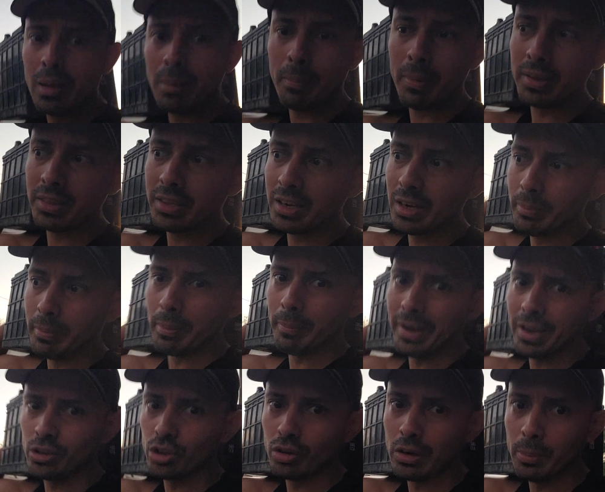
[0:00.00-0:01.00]
Me dicen,
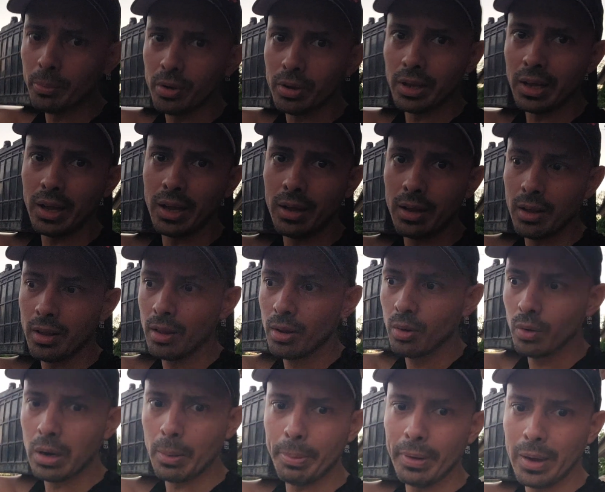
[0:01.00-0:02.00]
y vámonos a
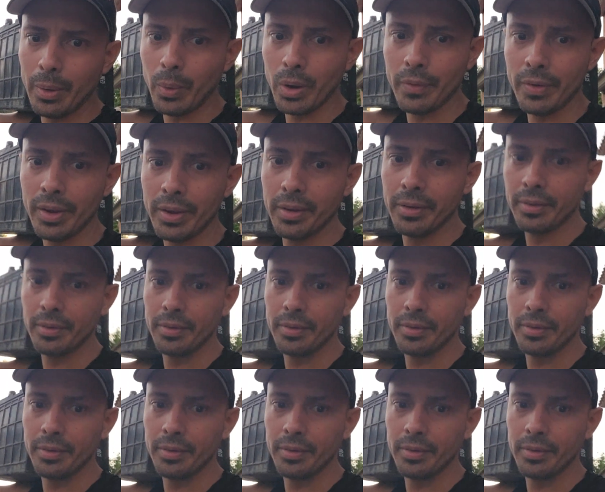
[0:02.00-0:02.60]
una pila nueva.